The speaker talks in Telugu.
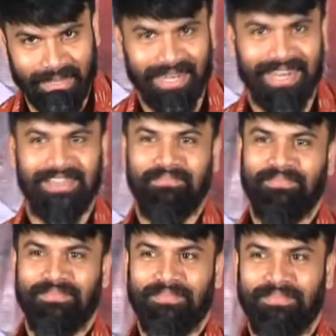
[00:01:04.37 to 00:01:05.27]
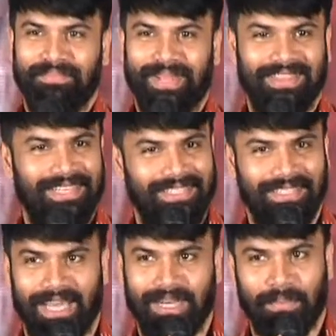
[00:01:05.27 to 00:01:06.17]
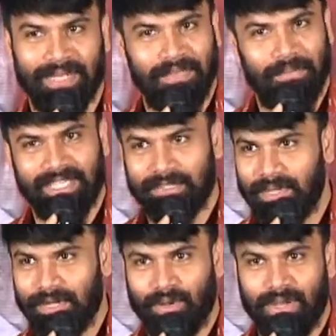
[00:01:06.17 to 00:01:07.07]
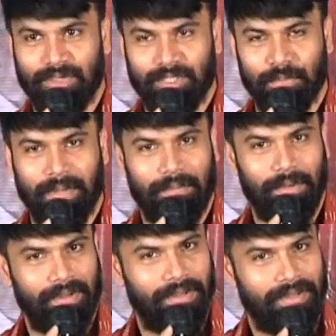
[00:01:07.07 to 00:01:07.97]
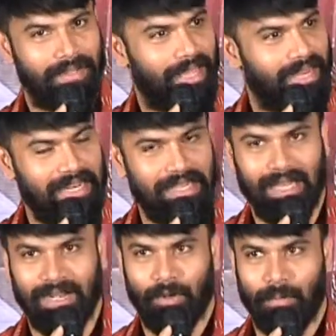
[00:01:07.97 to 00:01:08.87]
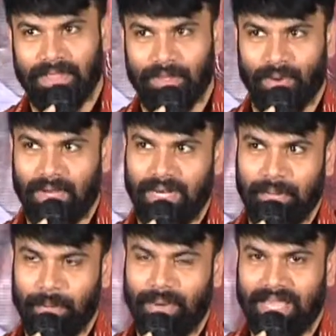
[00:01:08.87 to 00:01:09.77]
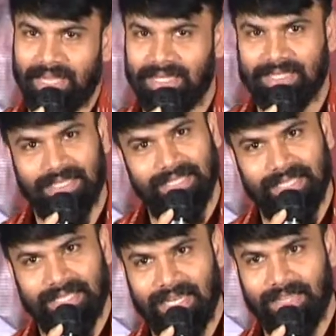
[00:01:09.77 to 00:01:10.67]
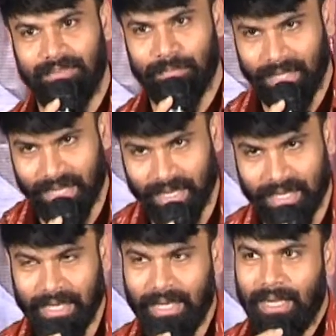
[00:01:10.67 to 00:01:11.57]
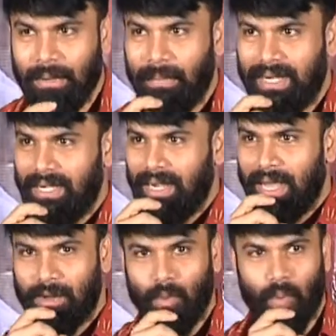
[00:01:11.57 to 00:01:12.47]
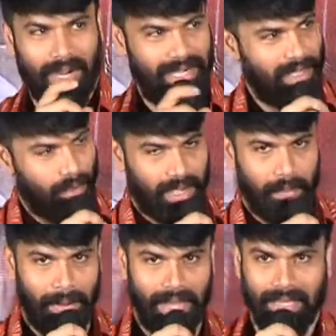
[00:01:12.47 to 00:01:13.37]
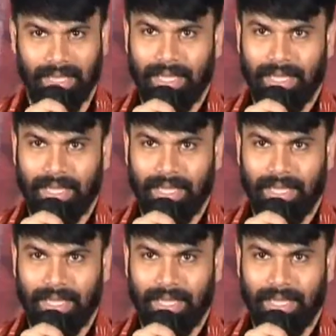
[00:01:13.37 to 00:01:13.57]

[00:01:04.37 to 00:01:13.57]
మీరే ప్రతిసారి ప్రతి ప్రెస్ మీట్లో కావచ్చు పేపర్ అన్ని దాంట్లో ప్రతి ఒక్కరిని మమ్మల్ని ఎంకరేజ్ చేసి తీసుకెళ్ళింది మీరే బట్ నాకు ఒకటే ఒక బాధ